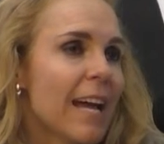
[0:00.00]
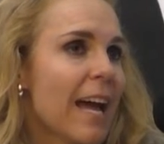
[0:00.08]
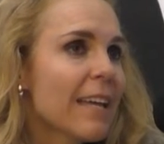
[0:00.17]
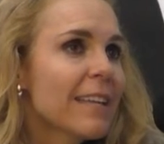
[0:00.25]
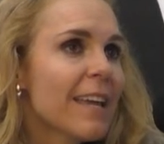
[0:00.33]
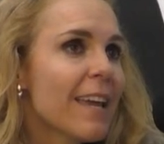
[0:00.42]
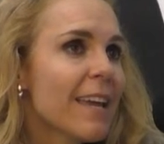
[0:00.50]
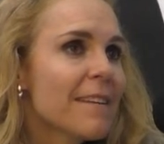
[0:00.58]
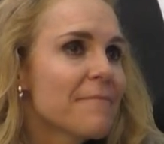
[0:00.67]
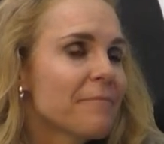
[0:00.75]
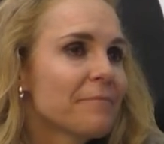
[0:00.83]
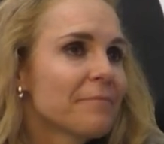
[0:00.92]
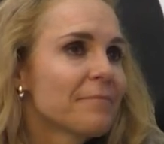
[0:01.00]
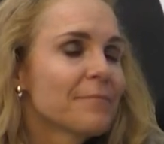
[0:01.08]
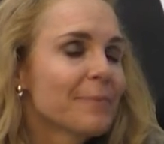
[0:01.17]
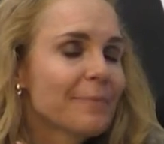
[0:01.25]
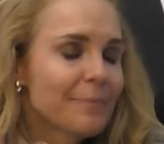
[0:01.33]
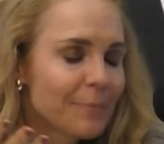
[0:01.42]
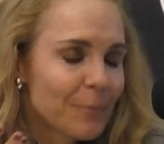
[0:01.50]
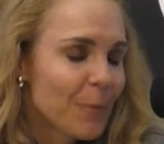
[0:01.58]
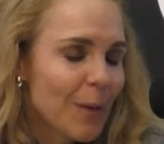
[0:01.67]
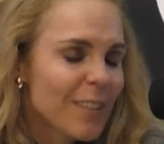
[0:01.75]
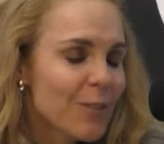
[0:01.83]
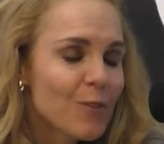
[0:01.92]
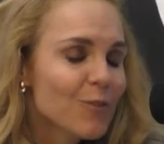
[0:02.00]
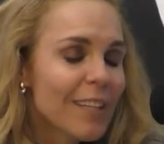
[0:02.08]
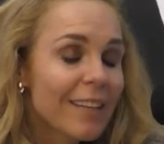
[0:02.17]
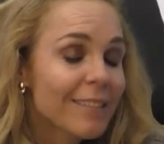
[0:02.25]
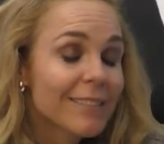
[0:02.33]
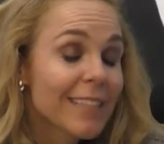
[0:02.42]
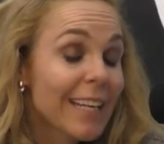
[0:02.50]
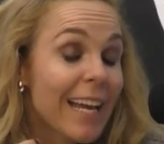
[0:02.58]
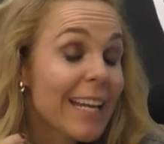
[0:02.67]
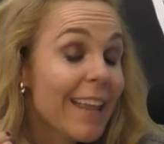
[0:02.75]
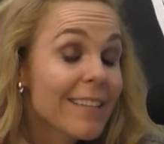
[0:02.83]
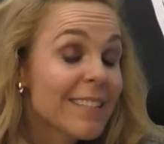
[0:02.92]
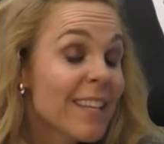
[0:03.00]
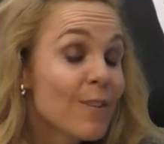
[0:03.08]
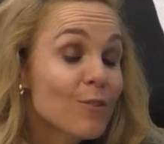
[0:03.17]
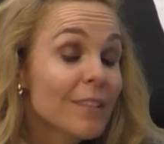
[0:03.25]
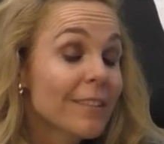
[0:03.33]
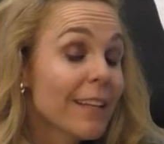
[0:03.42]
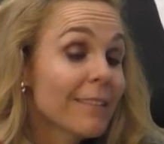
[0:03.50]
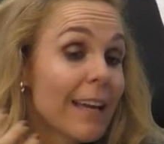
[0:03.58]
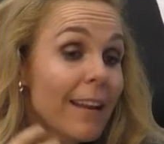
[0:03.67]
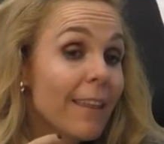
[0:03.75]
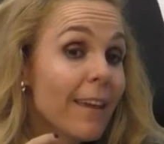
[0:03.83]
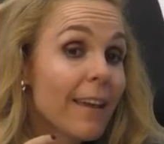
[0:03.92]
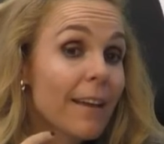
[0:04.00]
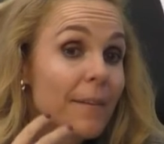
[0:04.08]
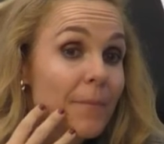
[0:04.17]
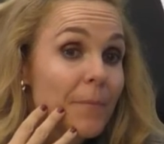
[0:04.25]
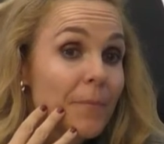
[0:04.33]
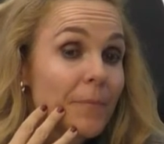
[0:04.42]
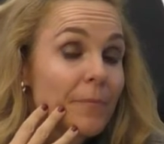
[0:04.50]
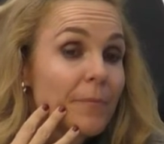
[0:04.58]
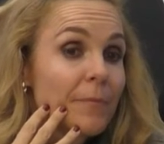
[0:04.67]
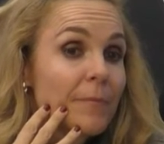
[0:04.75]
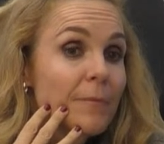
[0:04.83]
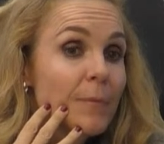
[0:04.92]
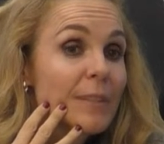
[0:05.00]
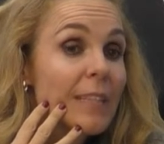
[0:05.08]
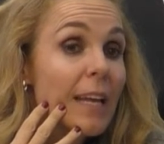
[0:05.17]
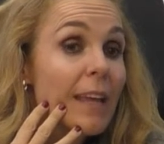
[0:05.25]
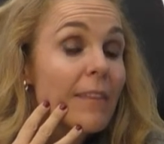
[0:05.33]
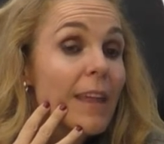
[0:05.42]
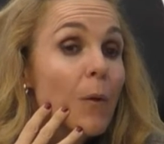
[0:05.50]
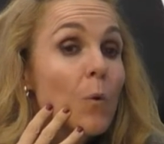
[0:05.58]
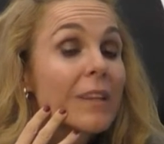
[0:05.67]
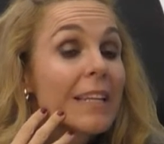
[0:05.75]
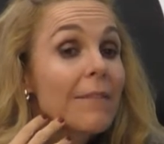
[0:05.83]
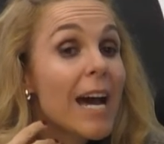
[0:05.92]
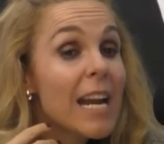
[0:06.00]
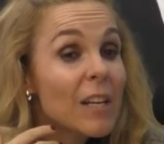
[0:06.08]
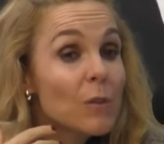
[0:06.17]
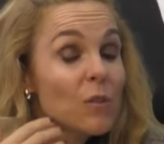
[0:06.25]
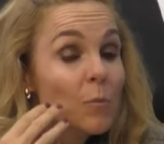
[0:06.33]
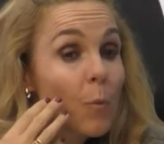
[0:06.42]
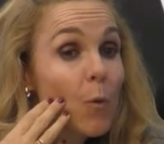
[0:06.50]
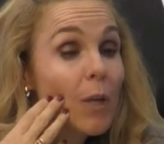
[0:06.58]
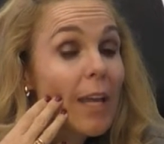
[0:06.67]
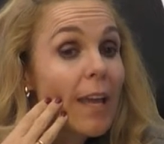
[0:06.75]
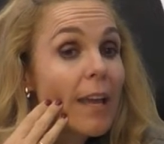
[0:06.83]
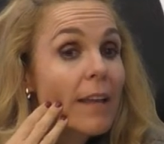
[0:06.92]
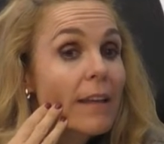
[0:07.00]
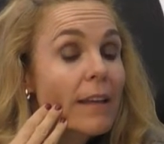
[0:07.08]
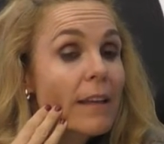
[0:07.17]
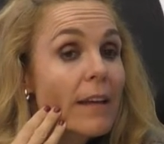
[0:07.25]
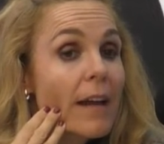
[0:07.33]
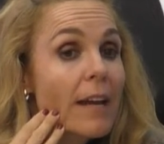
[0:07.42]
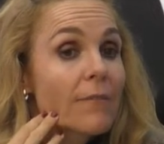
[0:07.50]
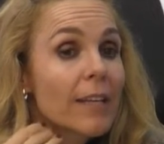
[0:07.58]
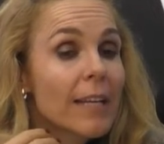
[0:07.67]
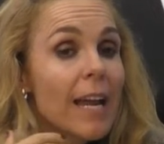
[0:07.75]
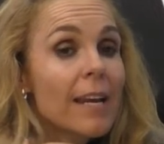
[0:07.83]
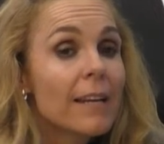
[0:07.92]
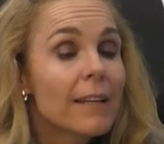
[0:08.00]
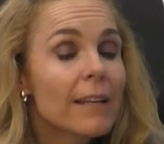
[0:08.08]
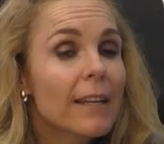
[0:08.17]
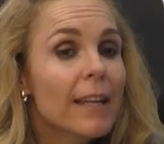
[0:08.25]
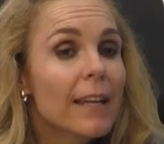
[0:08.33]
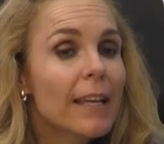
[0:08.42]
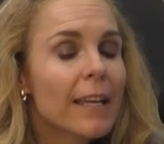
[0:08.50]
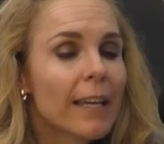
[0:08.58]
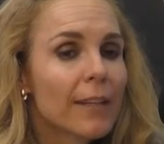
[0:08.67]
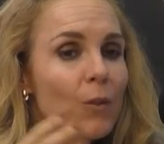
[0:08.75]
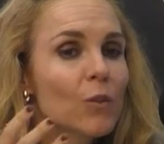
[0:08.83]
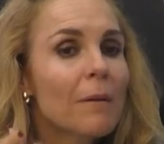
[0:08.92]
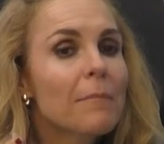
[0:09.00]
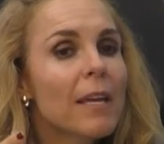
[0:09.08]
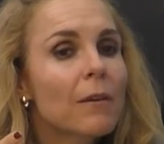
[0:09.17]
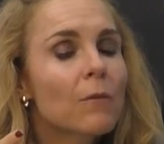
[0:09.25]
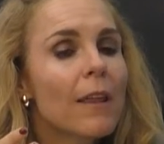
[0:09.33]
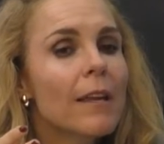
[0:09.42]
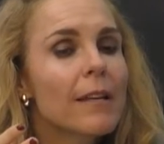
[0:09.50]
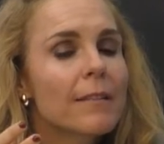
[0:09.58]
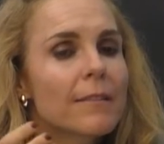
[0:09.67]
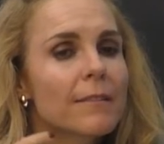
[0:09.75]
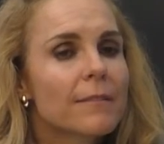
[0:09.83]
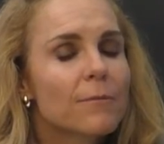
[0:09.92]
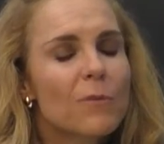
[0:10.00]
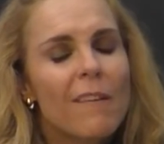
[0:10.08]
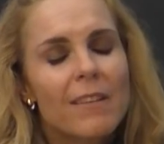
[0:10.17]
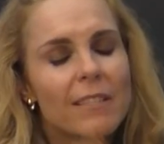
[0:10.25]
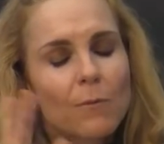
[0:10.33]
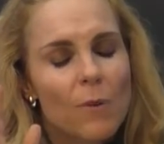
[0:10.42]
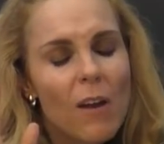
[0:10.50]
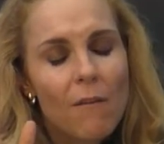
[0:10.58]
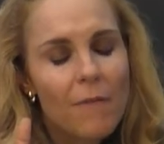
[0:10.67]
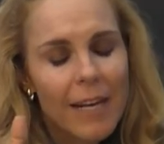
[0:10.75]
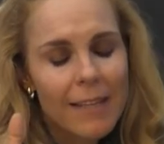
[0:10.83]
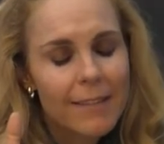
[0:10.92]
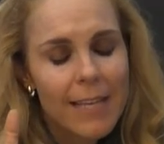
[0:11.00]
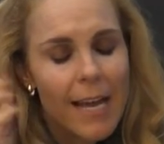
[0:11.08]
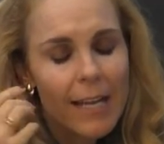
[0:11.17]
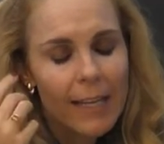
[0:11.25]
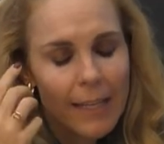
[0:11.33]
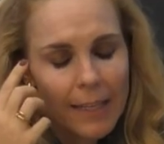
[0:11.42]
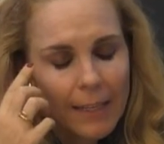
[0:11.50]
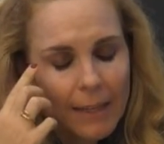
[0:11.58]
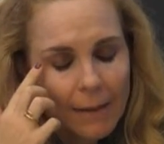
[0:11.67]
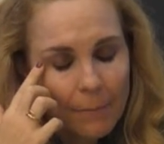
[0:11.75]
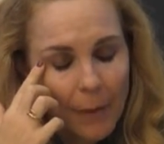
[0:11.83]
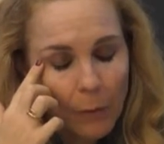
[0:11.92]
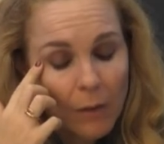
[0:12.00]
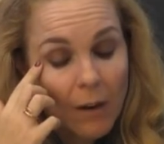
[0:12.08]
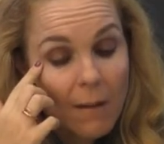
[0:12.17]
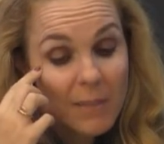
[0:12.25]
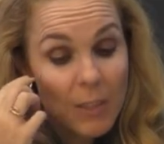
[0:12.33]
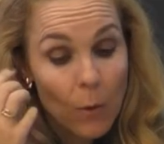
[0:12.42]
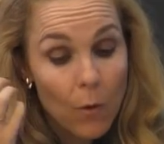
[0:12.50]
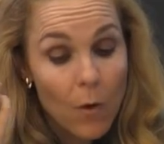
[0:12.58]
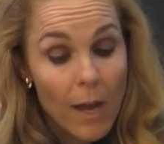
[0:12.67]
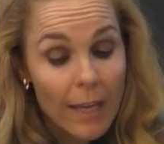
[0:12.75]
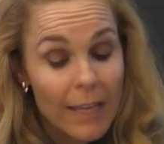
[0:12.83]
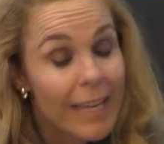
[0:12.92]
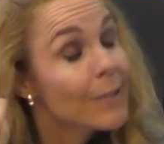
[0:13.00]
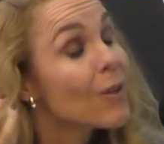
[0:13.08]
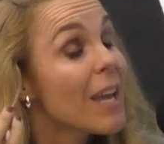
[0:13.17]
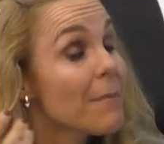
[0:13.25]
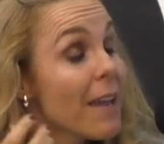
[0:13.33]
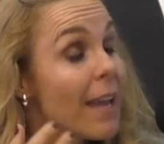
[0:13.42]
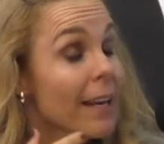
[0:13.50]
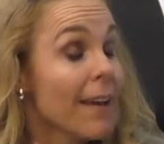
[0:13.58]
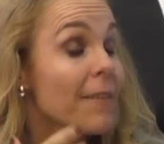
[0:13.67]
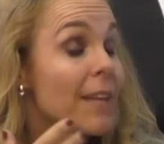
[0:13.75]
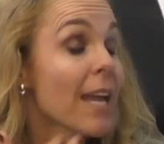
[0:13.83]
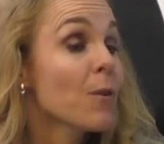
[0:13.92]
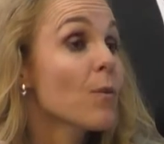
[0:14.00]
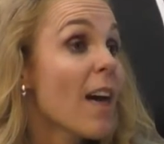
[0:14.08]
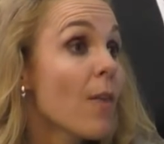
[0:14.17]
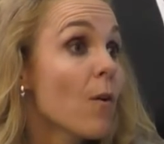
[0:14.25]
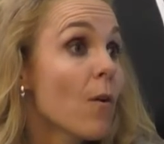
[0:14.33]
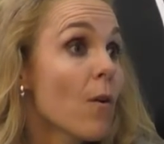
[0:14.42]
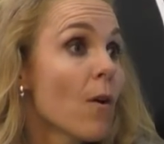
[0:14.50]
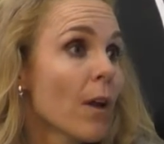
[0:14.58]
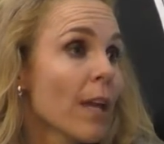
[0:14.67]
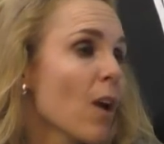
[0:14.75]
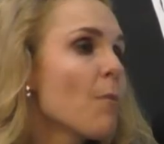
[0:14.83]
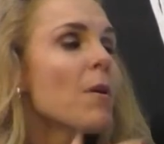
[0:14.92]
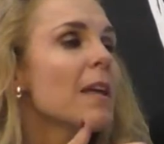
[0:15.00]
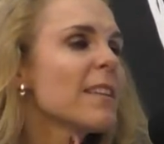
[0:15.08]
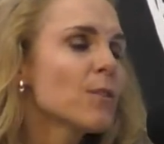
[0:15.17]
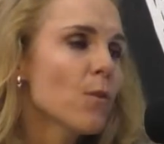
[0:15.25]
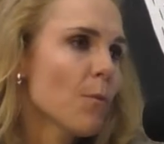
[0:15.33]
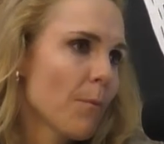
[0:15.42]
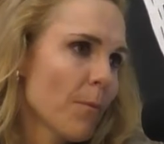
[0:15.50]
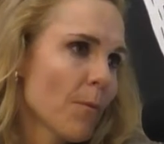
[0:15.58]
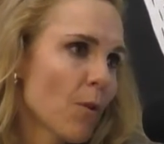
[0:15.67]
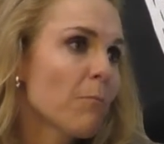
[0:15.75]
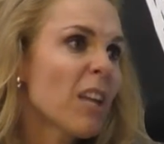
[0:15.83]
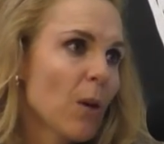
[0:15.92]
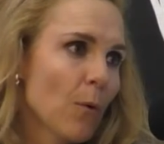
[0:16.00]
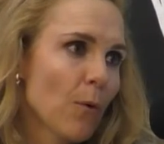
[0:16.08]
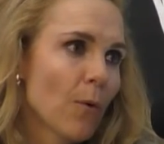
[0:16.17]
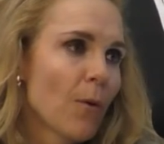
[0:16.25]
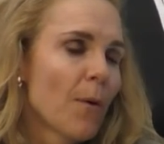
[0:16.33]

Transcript: hay que, por eso, ser, ser agradecidos y tratar de, pues, de cultivarnos, porque al final eh, yo también una de las, una vez en una conferencia que le preguntaron a mi psicóloga que es de que le había ayudado, que cómo le hizo conmigo.